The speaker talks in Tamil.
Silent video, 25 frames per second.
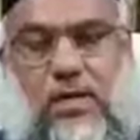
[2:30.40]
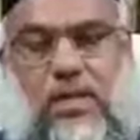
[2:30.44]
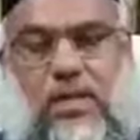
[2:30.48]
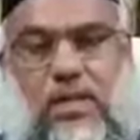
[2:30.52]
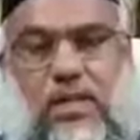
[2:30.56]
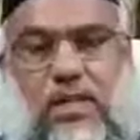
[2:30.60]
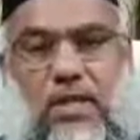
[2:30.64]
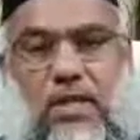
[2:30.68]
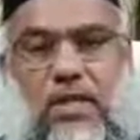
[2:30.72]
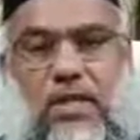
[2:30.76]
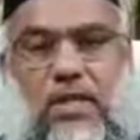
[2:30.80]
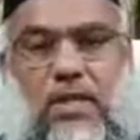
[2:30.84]

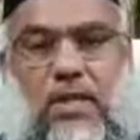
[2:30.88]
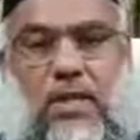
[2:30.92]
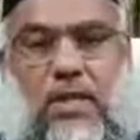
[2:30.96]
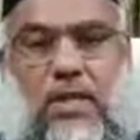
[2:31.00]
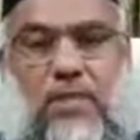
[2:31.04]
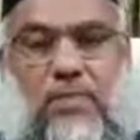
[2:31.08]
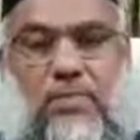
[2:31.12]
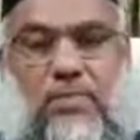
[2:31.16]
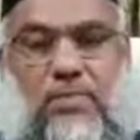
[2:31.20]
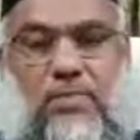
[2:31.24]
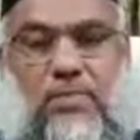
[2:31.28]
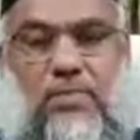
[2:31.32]
ரமலானில்
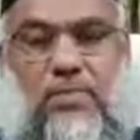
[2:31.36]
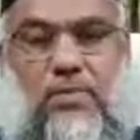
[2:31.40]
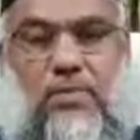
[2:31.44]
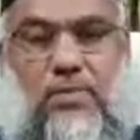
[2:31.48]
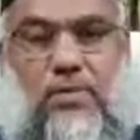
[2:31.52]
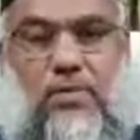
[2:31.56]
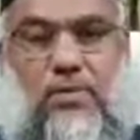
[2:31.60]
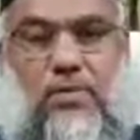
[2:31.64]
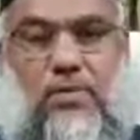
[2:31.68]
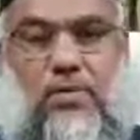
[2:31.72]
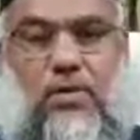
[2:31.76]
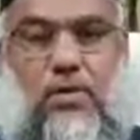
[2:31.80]
நாம்
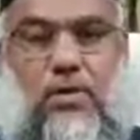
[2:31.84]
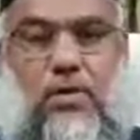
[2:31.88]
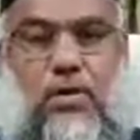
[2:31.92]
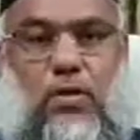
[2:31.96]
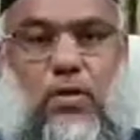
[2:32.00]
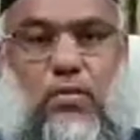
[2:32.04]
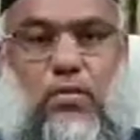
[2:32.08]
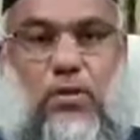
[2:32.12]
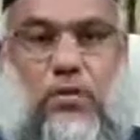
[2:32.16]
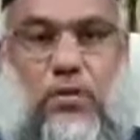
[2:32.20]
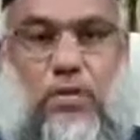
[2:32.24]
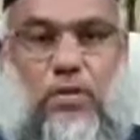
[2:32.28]

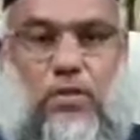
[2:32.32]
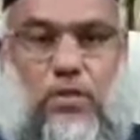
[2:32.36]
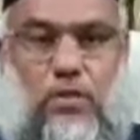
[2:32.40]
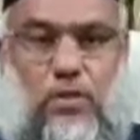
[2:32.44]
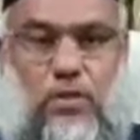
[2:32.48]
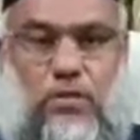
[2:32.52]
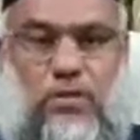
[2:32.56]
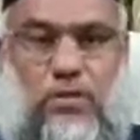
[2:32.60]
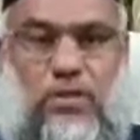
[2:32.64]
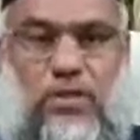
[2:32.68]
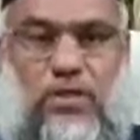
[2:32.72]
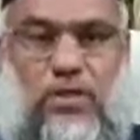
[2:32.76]
நோற்கக்கூடிய
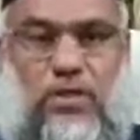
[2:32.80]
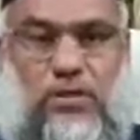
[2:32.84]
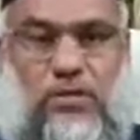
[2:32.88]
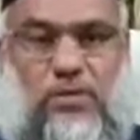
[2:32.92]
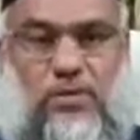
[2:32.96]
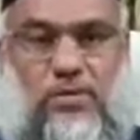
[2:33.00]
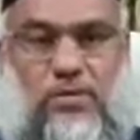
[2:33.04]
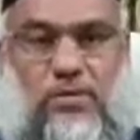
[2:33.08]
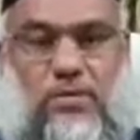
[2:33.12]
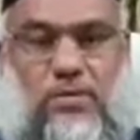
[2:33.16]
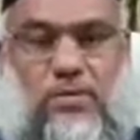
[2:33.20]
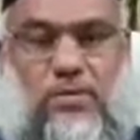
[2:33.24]
நோன்பு
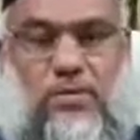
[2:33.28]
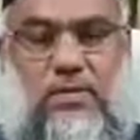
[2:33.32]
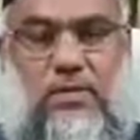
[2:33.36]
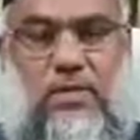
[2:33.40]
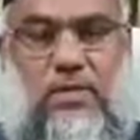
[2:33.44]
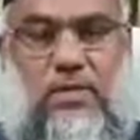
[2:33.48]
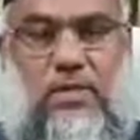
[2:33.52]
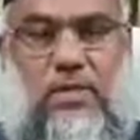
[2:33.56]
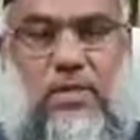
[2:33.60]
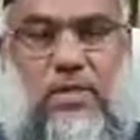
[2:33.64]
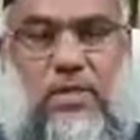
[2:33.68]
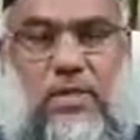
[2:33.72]

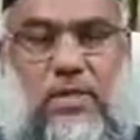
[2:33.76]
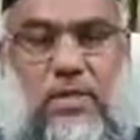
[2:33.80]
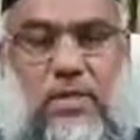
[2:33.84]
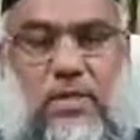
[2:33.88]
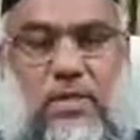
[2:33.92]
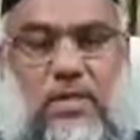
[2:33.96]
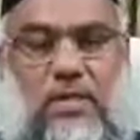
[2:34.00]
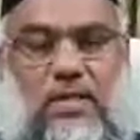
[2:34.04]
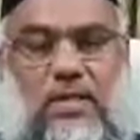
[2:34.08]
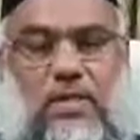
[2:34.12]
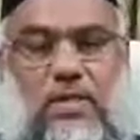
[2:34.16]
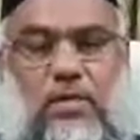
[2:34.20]

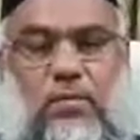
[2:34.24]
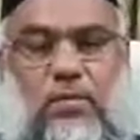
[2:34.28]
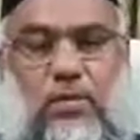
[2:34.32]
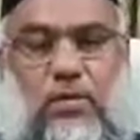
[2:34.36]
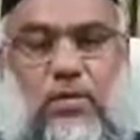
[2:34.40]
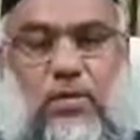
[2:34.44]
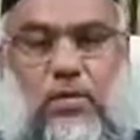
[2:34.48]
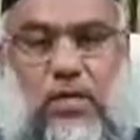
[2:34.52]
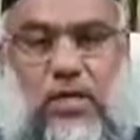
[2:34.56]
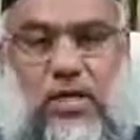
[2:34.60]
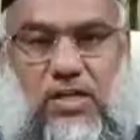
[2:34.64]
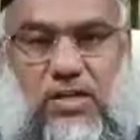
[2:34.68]
அல்லது
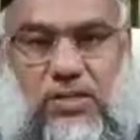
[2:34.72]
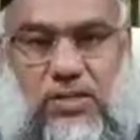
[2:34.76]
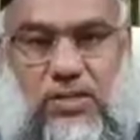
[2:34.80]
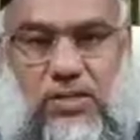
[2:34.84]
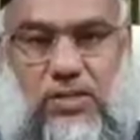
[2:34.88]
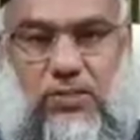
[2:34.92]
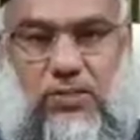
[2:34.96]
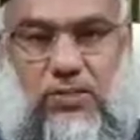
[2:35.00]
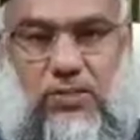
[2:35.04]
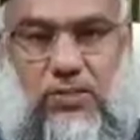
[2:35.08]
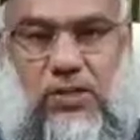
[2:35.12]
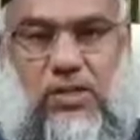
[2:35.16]
நம்முடைய குரான்
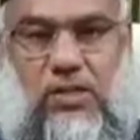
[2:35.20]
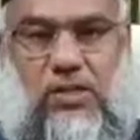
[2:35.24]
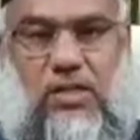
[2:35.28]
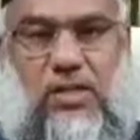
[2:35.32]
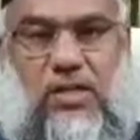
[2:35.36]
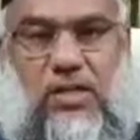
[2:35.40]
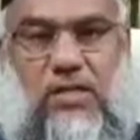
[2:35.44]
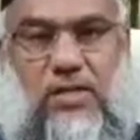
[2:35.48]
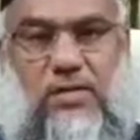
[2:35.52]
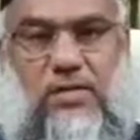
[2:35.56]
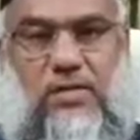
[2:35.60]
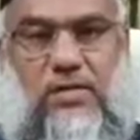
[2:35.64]
ஷெரீஃப்
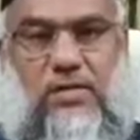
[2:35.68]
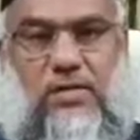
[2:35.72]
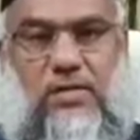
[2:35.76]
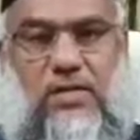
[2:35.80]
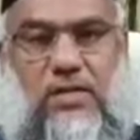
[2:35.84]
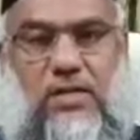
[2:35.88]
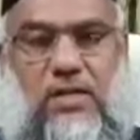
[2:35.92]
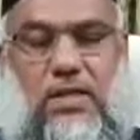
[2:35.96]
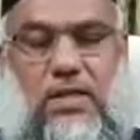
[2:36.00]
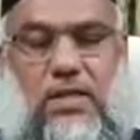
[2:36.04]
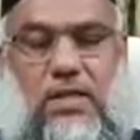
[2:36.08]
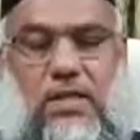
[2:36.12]
ஓதுதல்
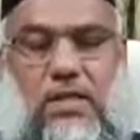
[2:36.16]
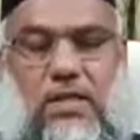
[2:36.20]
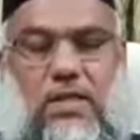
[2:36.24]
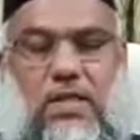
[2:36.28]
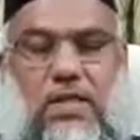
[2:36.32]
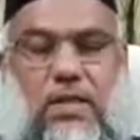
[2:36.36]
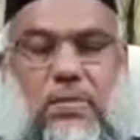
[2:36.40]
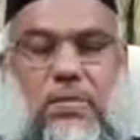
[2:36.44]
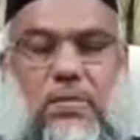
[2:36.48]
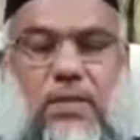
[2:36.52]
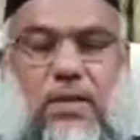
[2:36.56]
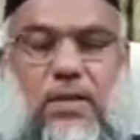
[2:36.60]

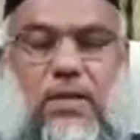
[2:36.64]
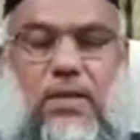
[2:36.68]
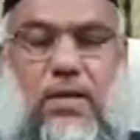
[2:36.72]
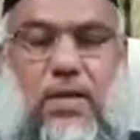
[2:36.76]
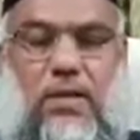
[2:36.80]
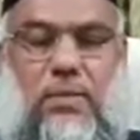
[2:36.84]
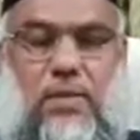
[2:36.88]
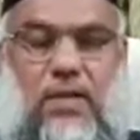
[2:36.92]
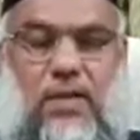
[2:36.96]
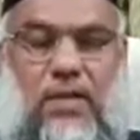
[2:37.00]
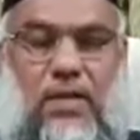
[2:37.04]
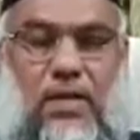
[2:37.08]
இன்ன பிற
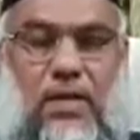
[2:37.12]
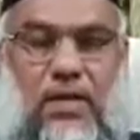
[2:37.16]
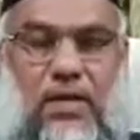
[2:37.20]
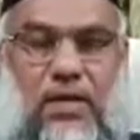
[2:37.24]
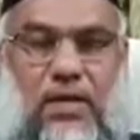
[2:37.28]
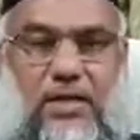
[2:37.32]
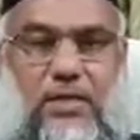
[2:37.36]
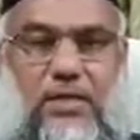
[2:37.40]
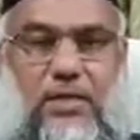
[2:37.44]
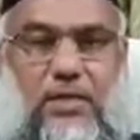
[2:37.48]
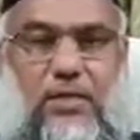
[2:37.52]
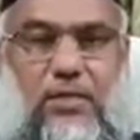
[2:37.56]
அமல்கள்
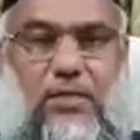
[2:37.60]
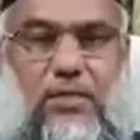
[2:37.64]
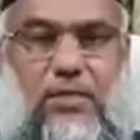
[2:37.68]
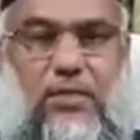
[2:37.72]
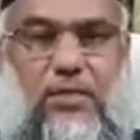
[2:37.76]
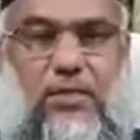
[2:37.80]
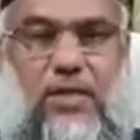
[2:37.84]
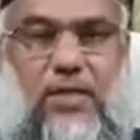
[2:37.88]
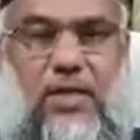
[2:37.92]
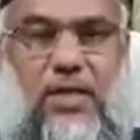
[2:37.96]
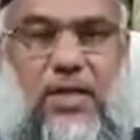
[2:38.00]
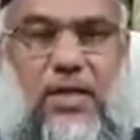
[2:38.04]

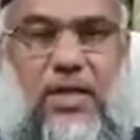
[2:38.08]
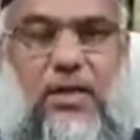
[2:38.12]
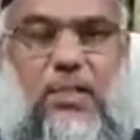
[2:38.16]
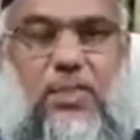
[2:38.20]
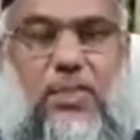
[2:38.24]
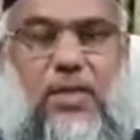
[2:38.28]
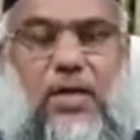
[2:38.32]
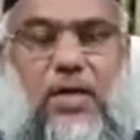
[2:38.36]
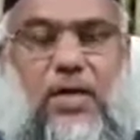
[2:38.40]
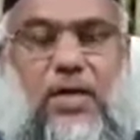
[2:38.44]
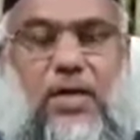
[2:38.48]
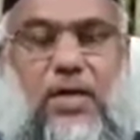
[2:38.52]
அனைத்தையும்
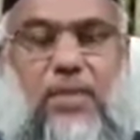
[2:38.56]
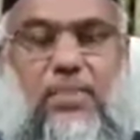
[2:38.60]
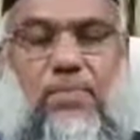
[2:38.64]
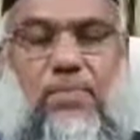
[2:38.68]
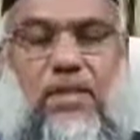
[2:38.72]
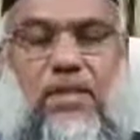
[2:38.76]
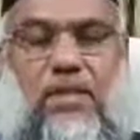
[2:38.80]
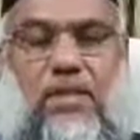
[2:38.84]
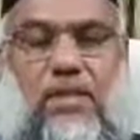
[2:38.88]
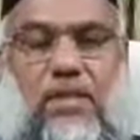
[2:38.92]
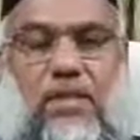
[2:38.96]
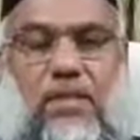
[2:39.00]
கண்டிப்பாக
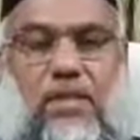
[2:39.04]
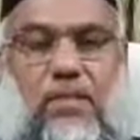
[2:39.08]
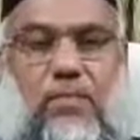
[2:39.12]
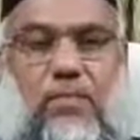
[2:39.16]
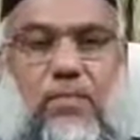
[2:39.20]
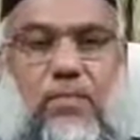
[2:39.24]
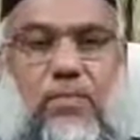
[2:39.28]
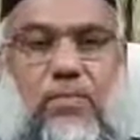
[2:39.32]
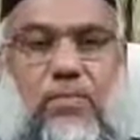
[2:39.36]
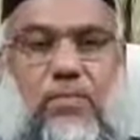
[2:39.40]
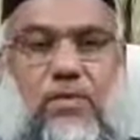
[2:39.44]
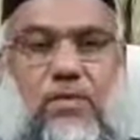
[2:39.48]
நாம்
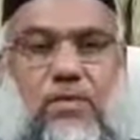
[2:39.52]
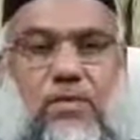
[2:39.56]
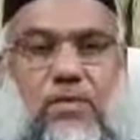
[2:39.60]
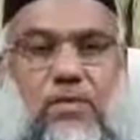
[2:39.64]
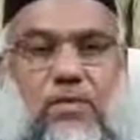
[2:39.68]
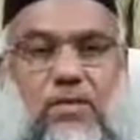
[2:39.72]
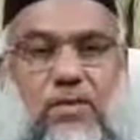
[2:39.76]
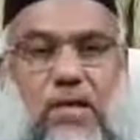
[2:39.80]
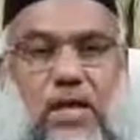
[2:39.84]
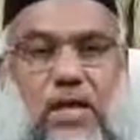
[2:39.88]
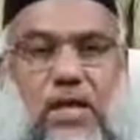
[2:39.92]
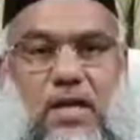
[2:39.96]
வீட்டிலிருந்தும்
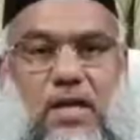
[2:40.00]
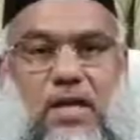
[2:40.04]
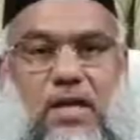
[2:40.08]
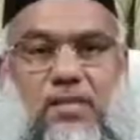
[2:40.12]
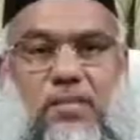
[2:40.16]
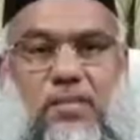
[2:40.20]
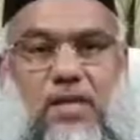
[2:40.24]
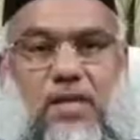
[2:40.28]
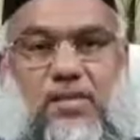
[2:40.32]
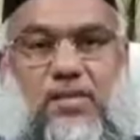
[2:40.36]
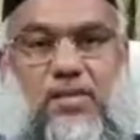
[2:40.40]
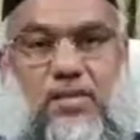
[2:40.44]

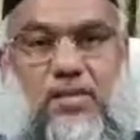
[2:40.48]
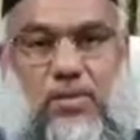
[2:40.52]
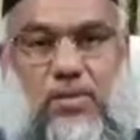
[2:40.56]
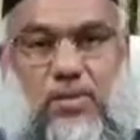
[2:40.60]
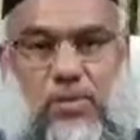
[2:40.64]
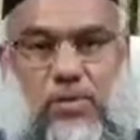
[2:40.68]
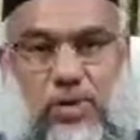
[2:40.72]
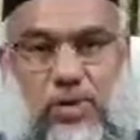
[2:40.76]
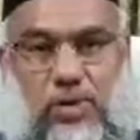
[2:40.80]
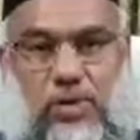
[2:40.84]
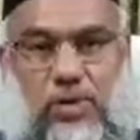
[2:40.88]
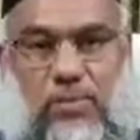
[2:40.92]
தாராளமாக
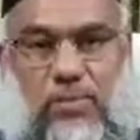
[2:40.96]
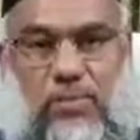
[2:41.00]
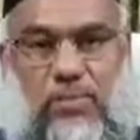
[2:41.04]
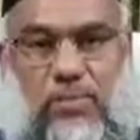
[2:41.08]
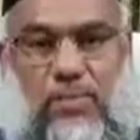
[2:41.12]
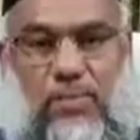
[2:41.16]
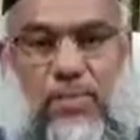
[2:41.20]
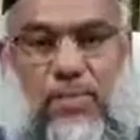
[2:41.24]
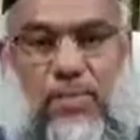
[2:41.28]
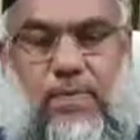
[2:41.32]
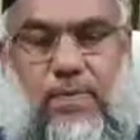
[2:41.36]
செய்ய முடியும்